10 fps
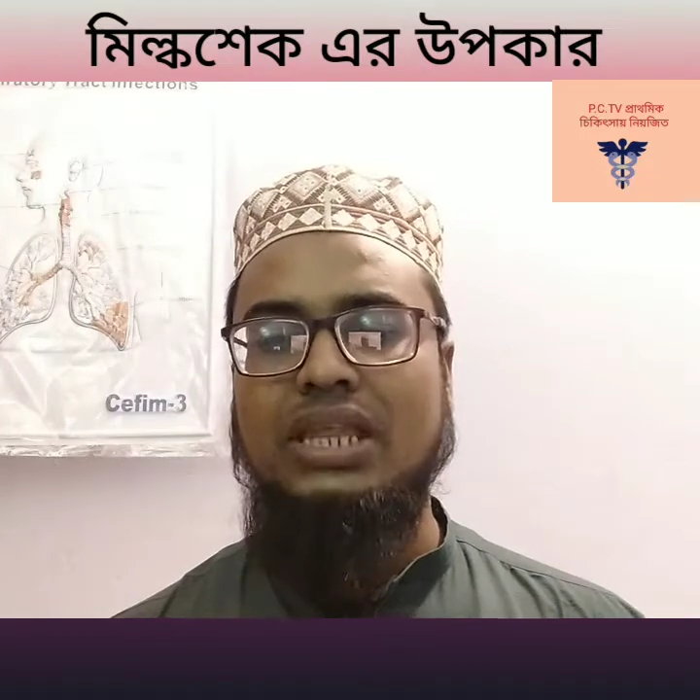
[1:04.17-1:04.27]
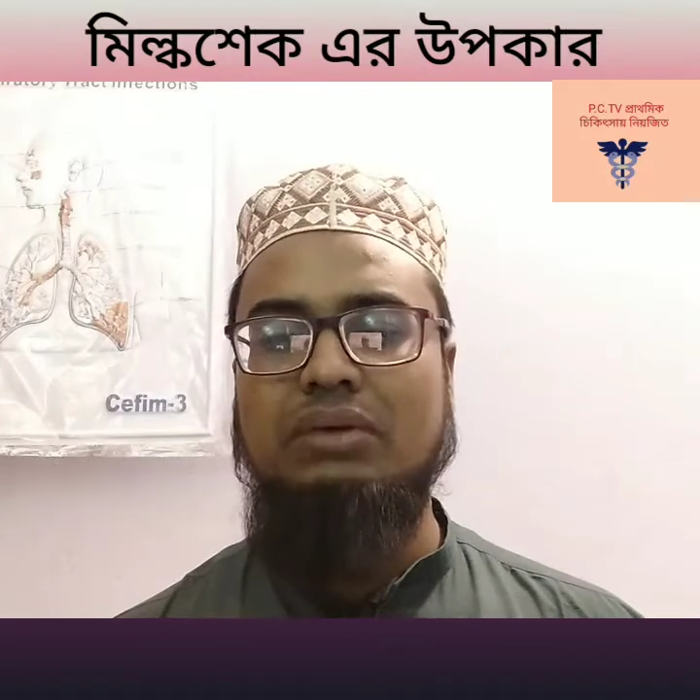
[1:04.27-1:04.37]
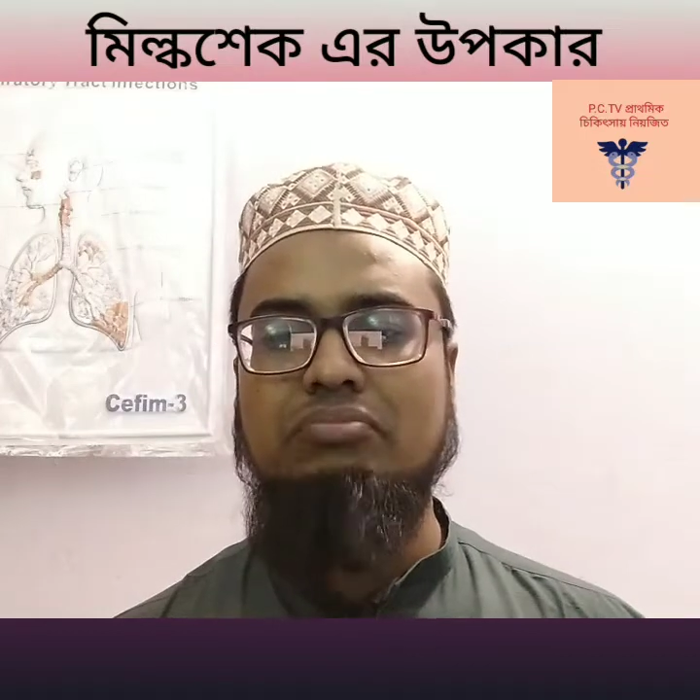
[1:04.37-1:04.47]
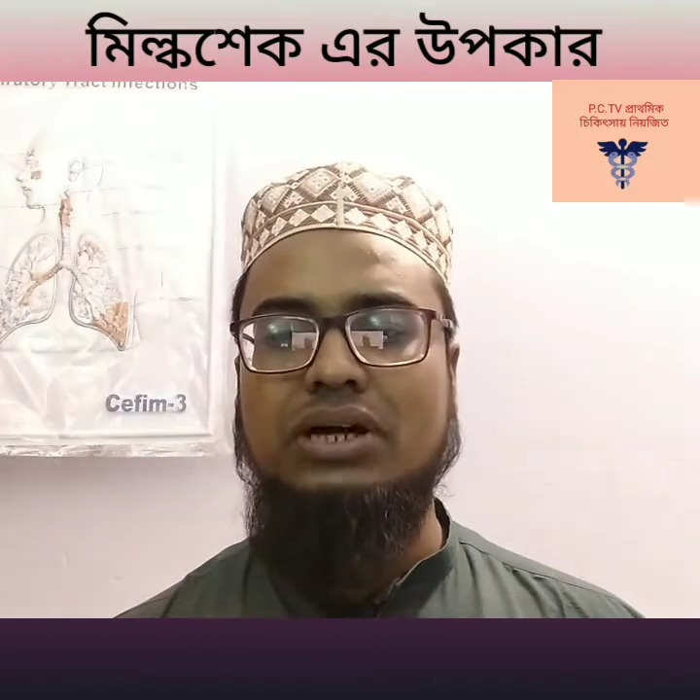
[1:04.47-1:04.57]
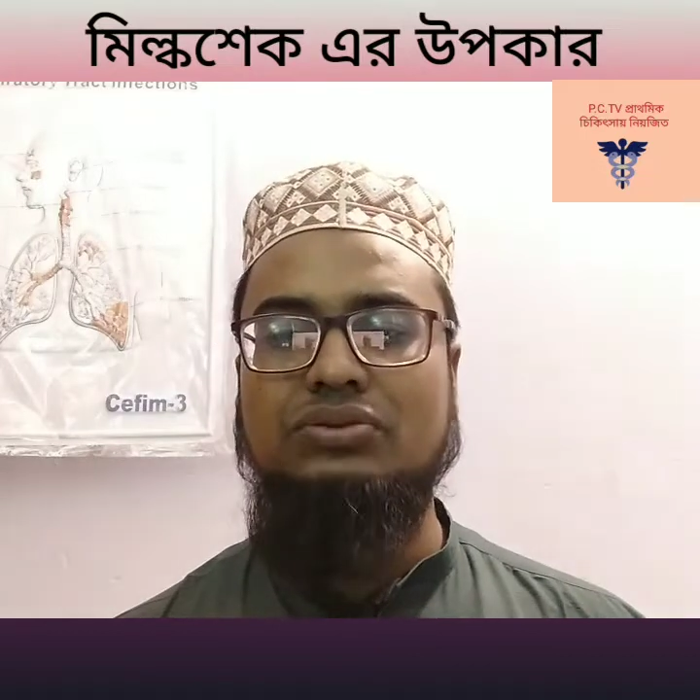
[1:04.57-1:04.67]
যে
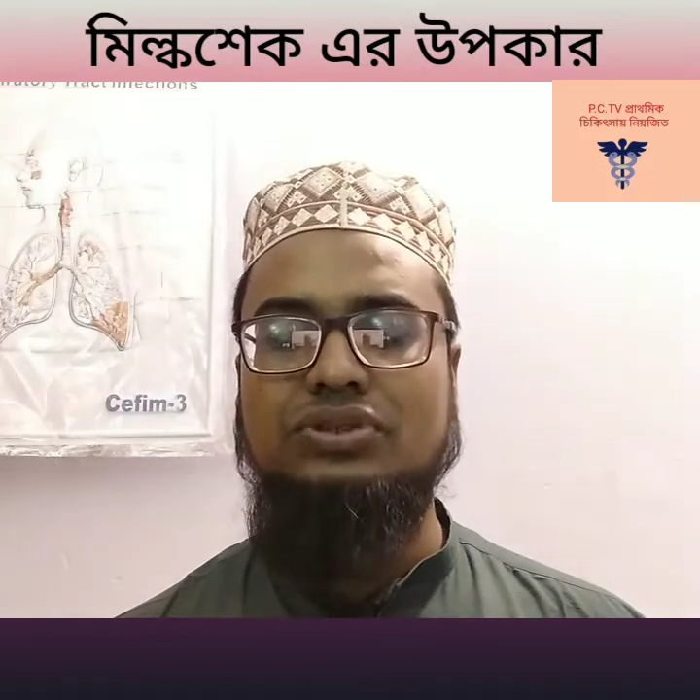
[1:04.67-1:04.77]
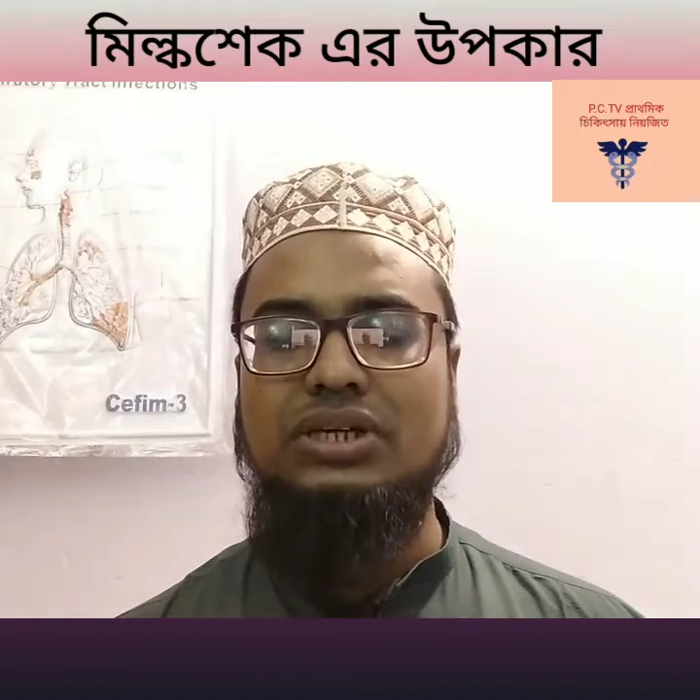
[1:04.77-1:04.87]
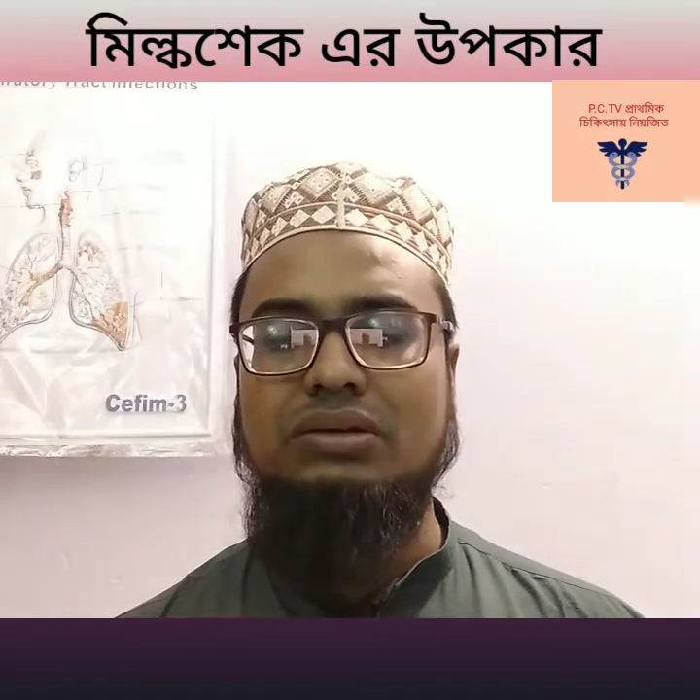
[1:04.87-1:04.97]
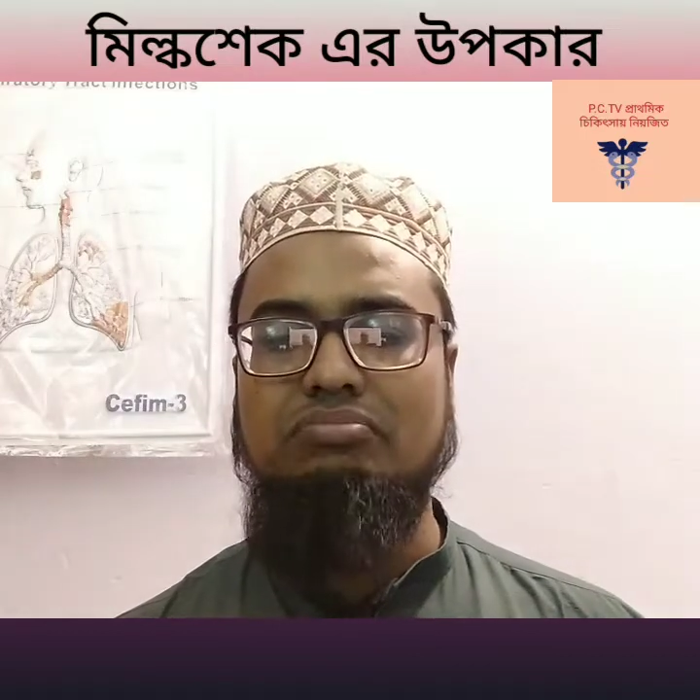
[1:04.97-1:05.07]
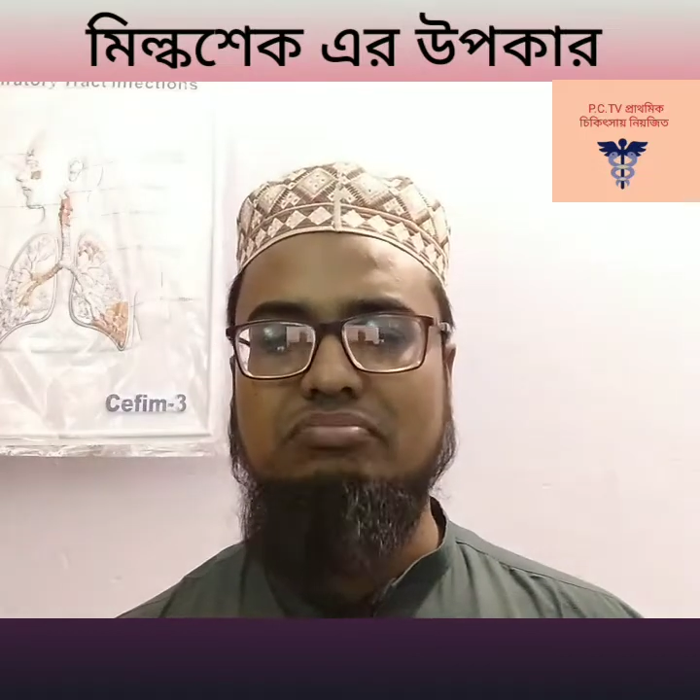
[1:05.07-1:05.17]

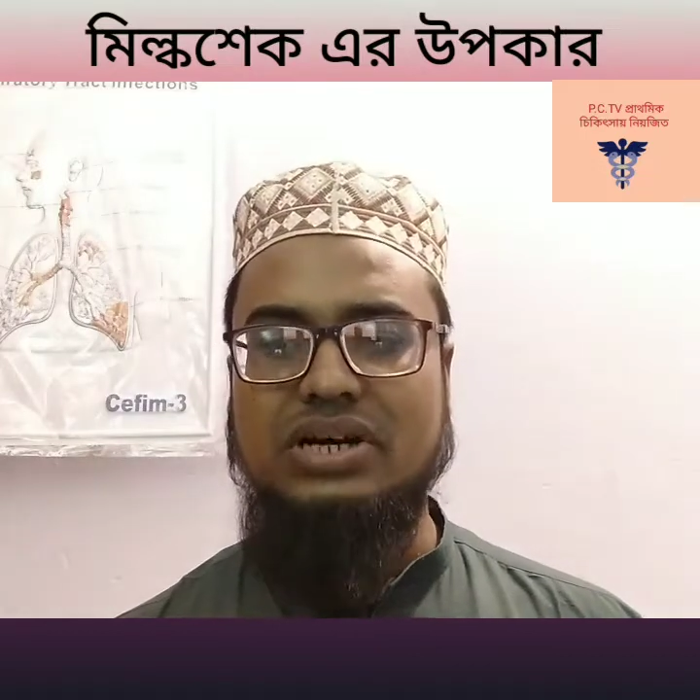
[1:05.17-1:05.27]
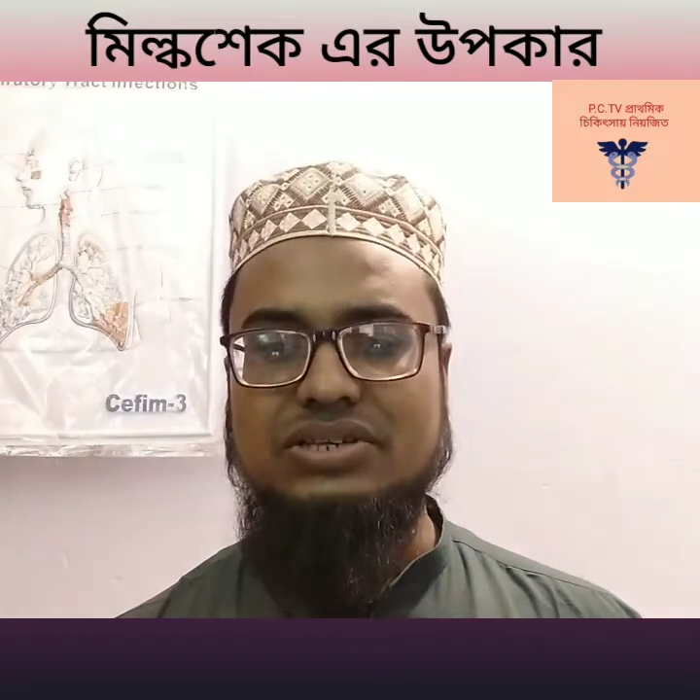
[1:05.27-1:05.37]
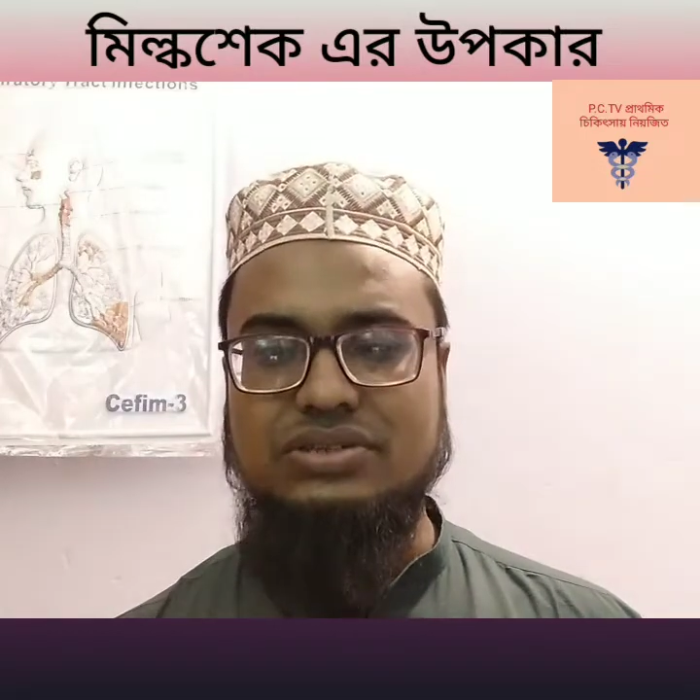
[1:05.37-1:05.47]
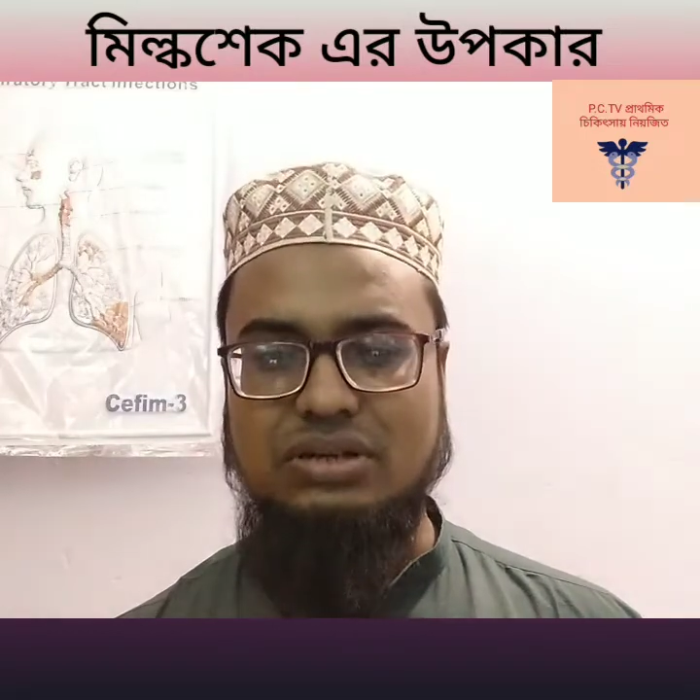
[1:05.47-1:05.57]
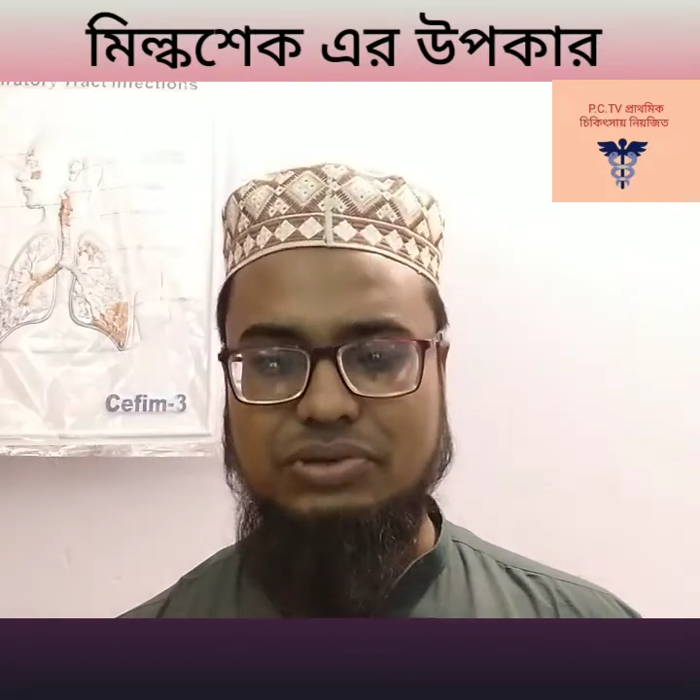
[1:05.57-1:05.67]
মানুষের
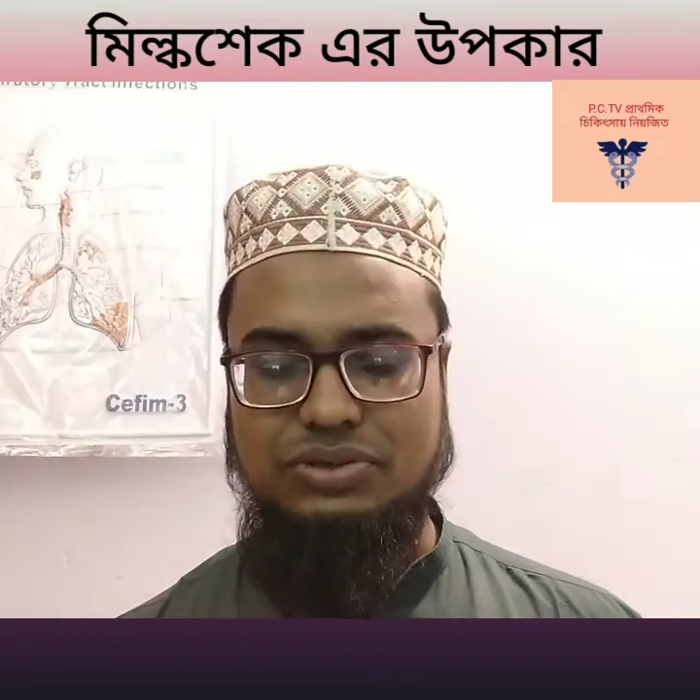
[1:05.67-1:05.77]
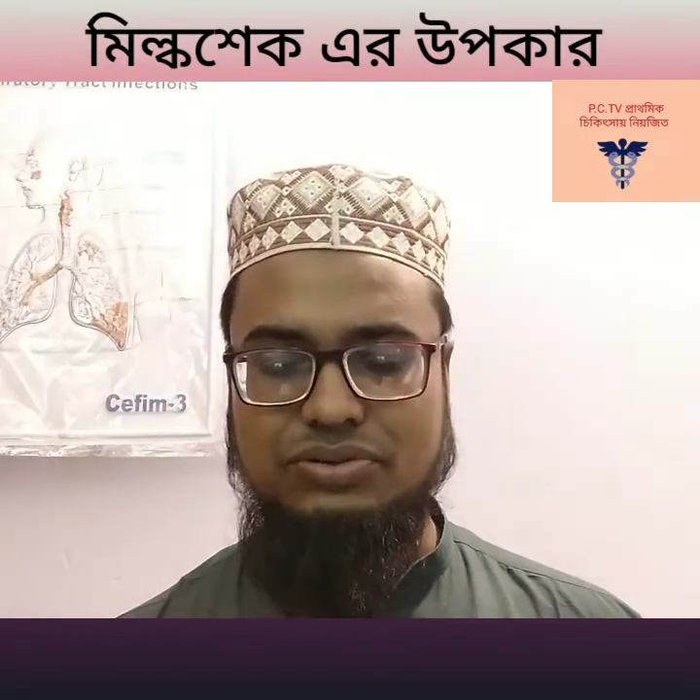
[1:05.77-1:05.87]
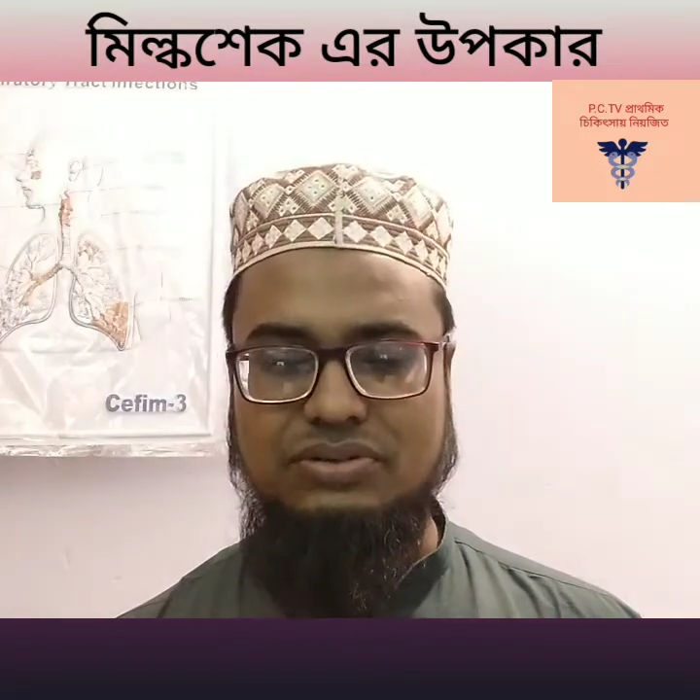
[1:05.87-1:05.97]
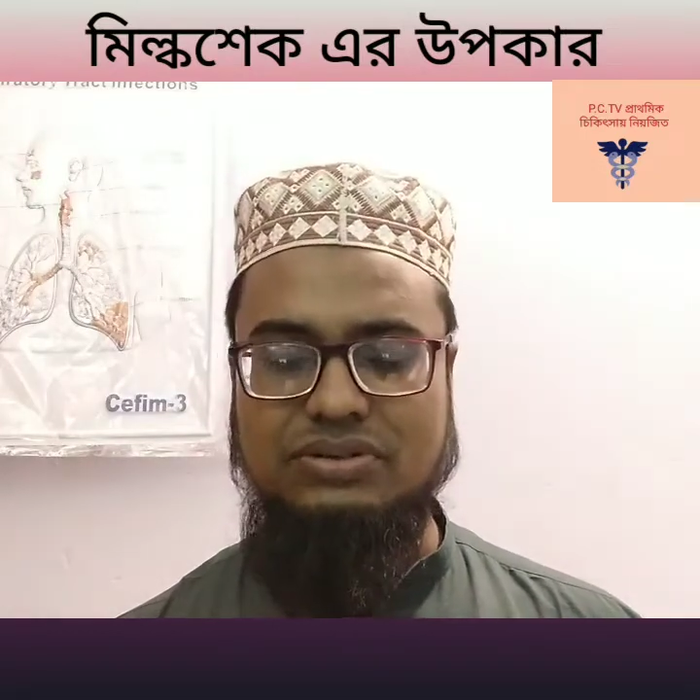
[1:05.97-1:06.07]
মাস্টার বেসন